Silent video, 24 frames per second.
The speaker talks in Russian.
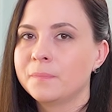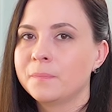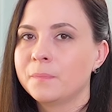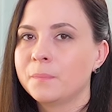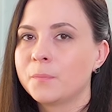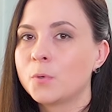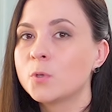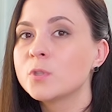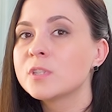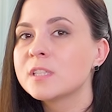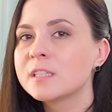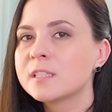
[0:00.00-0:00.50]

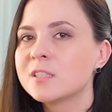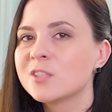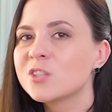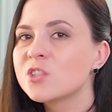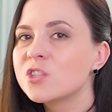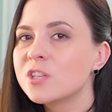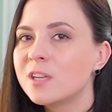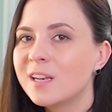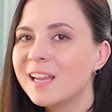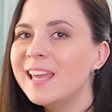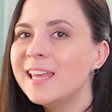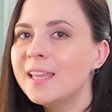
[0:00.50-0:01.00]
Просто, к
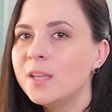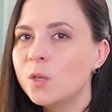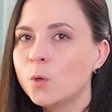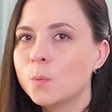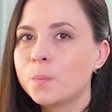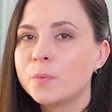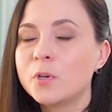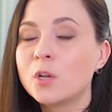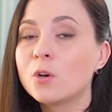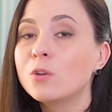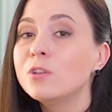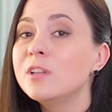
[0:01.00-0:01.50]
сожалению,
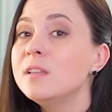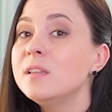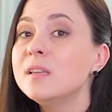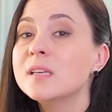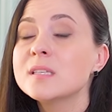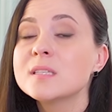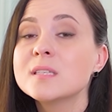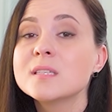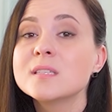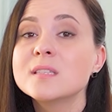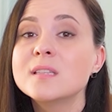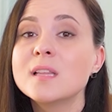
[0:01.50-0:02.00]
природа не
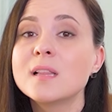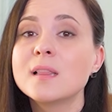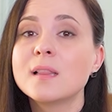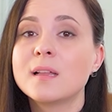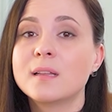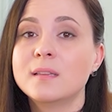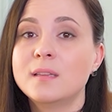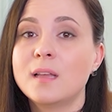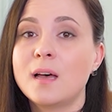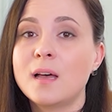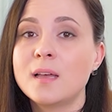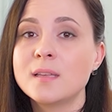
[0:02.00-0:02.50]
создала
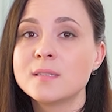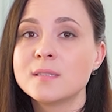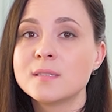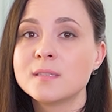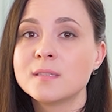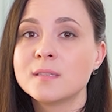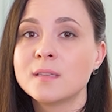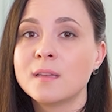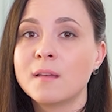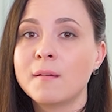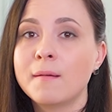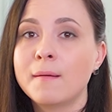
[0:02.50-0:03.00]

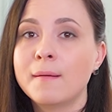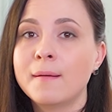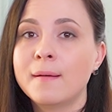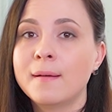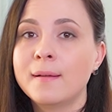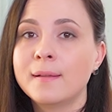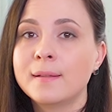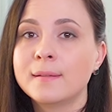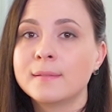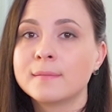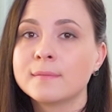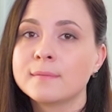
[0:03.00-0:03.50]
нас
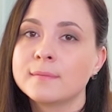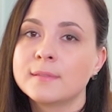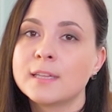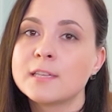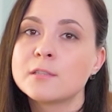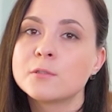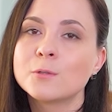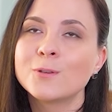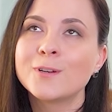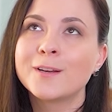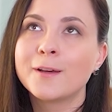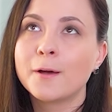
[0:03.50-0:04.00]

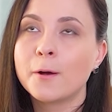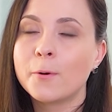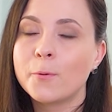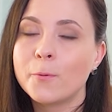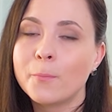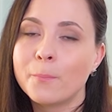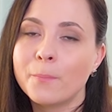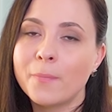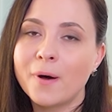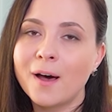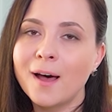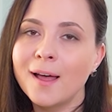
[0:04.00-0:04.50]
настолько
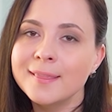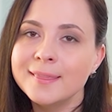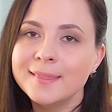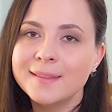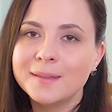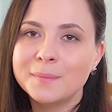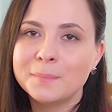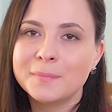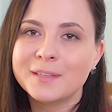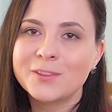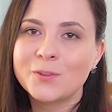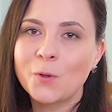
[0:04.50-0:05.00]

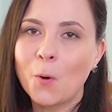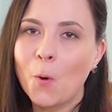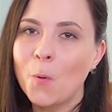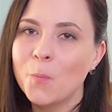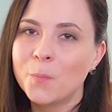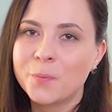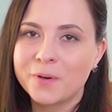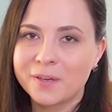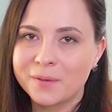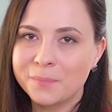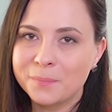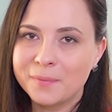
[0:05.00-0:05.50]
гуманными,
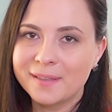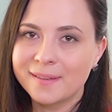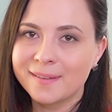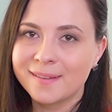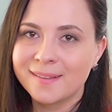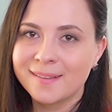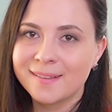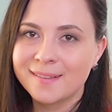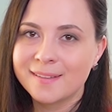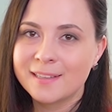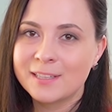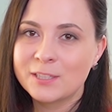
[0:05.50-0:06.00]
добрыми,
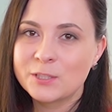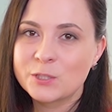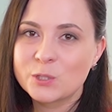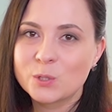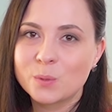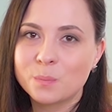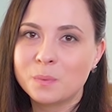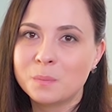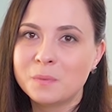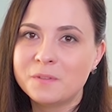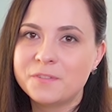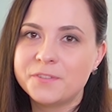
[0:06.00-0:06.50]

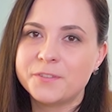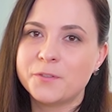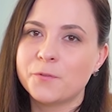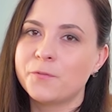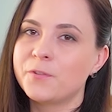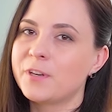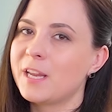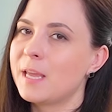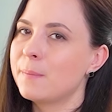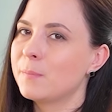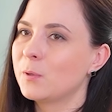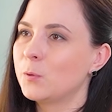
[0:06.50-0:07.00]
чтобы мы все
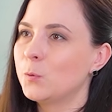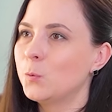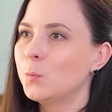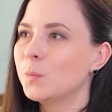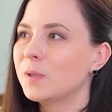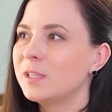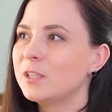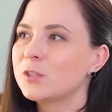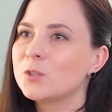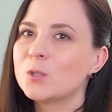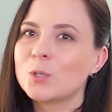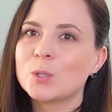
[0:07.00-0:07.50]
время
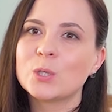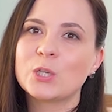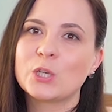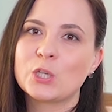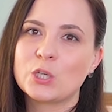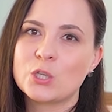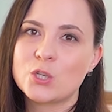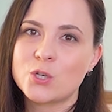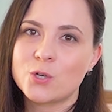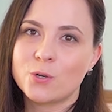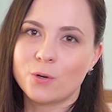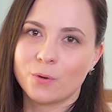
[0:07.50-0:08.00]
думали только
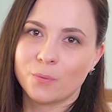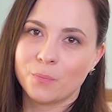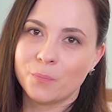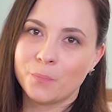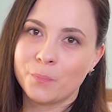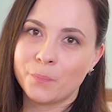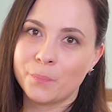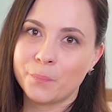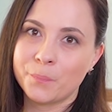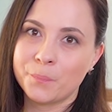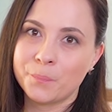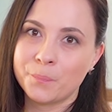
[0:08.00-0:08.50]
хорошо.
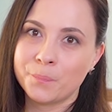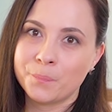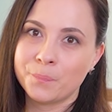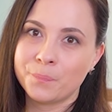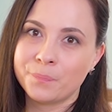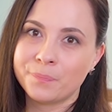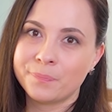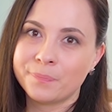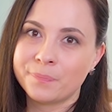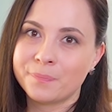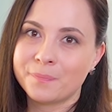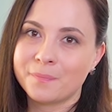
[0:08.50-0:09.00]

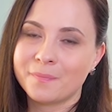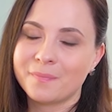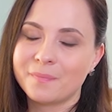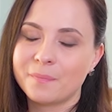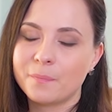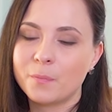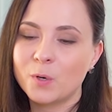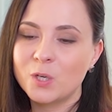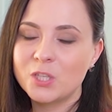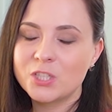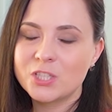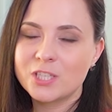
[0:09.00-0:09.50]

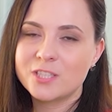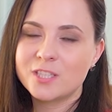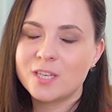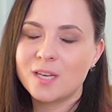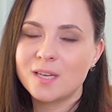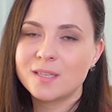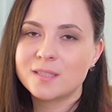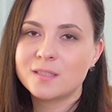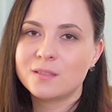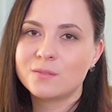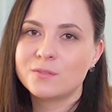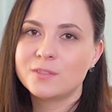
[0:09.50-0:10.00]
Большая
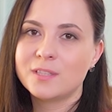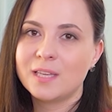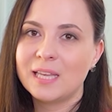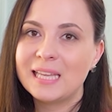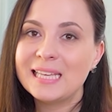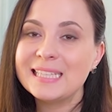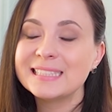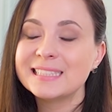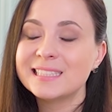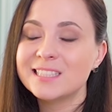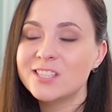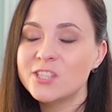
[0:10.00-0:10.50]
часть
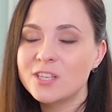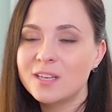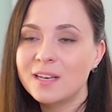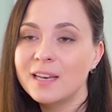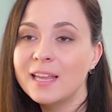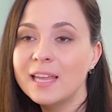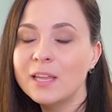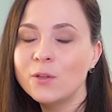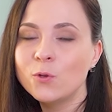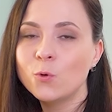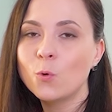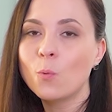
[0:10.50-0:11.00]
людей, к
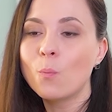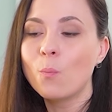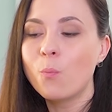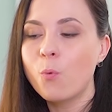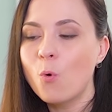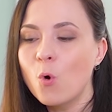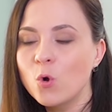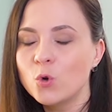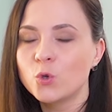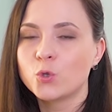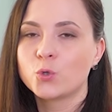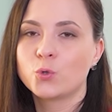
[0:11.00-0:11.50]
сожалению,
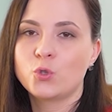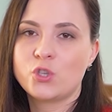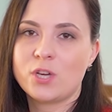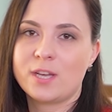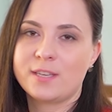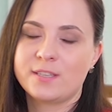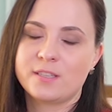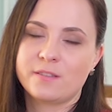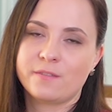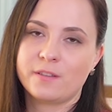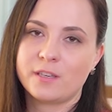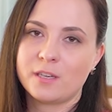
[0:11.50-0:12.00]
большую
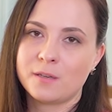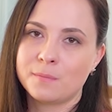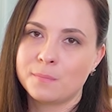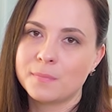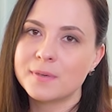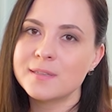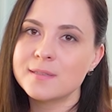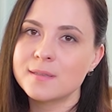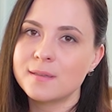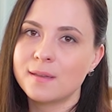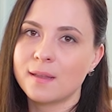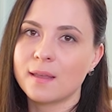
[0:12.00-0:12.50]
часть своих
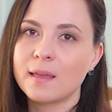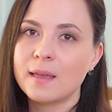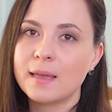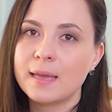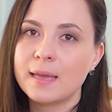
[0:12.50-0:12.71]
мыслей